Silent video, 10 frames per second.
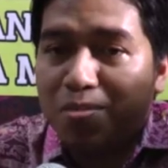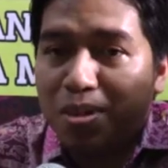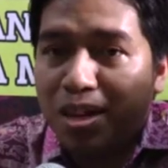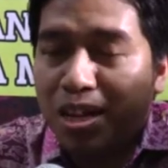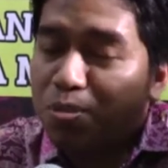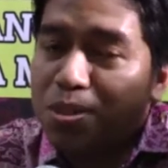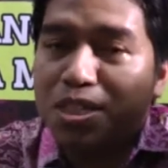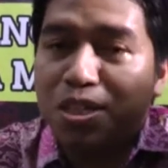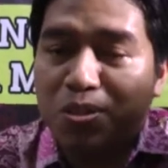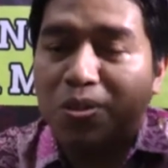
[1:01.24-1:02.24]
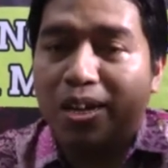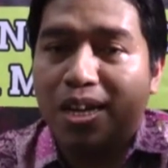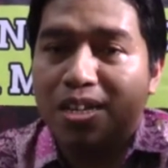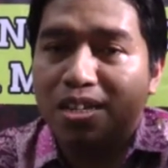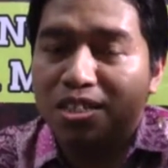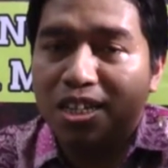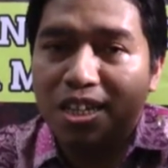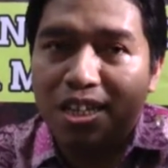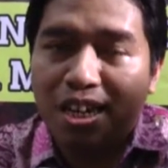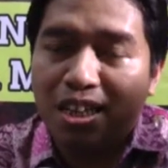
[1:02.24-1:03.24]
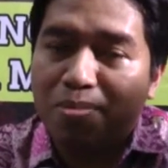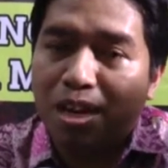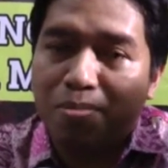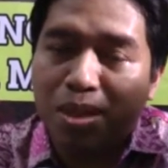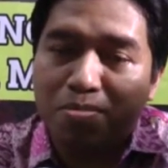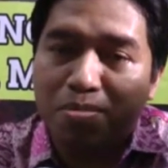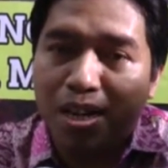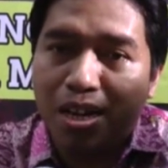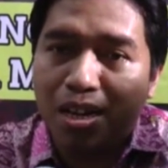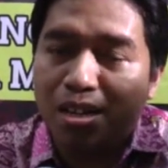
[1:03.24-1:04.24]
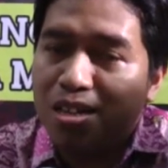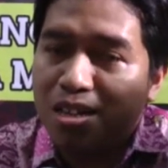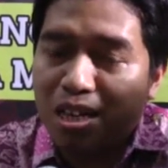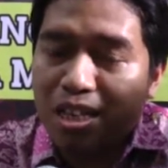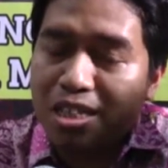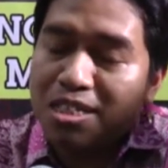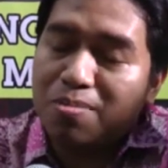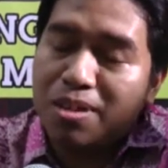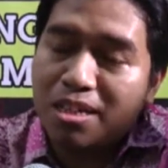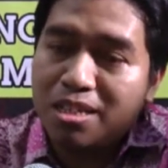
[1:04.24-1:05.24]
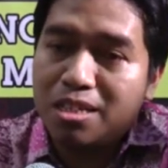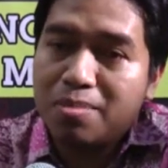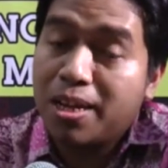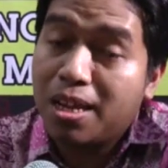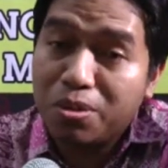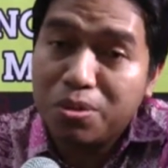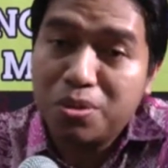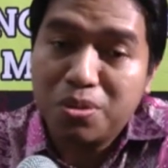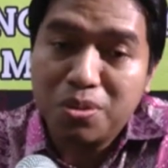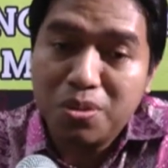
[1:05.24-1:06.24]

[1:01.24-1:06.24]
lama, itu bisa dihitung kok ya. Jadi ketika kita mengalami gempa dan kita sedang berada di tepi laut